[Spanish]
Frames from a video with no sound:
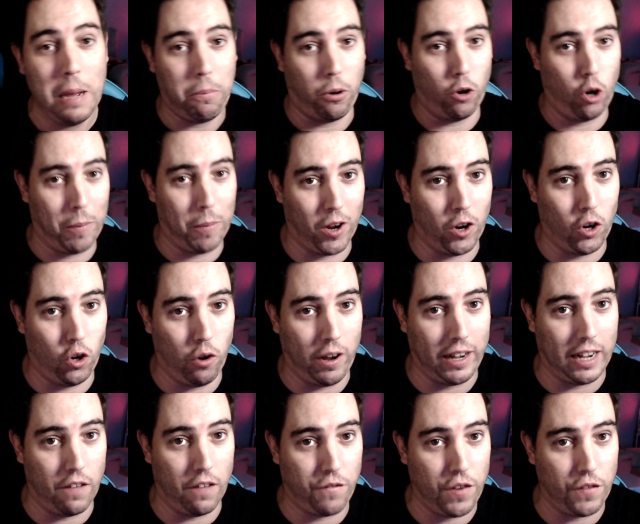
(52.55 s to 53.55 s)
por lo menos lo
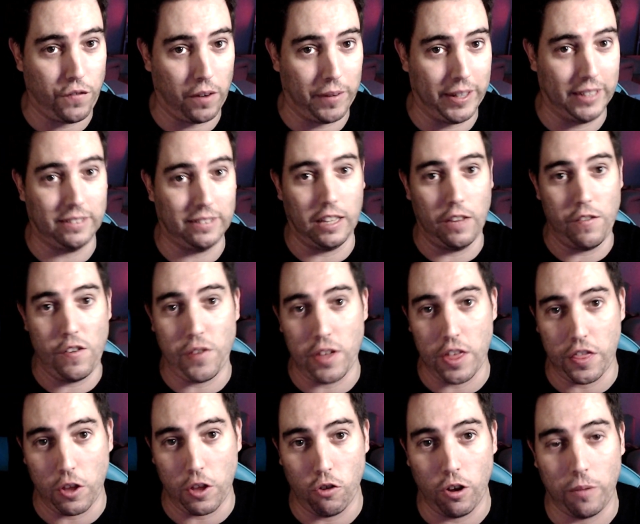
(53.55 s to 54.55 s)
eran FIFA 20 y FIFA
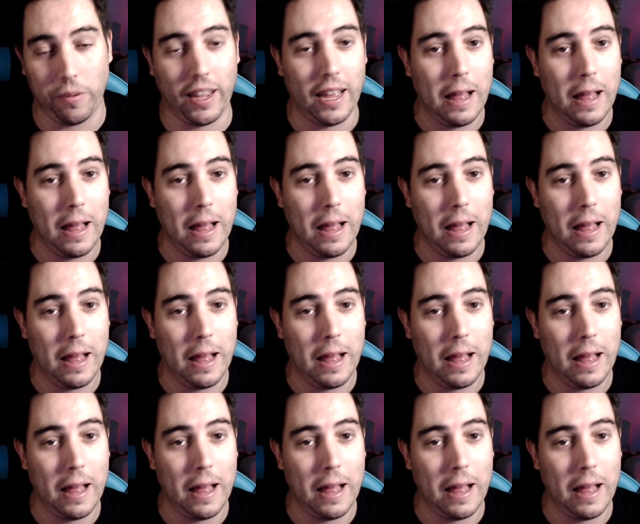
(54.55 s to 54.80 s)
19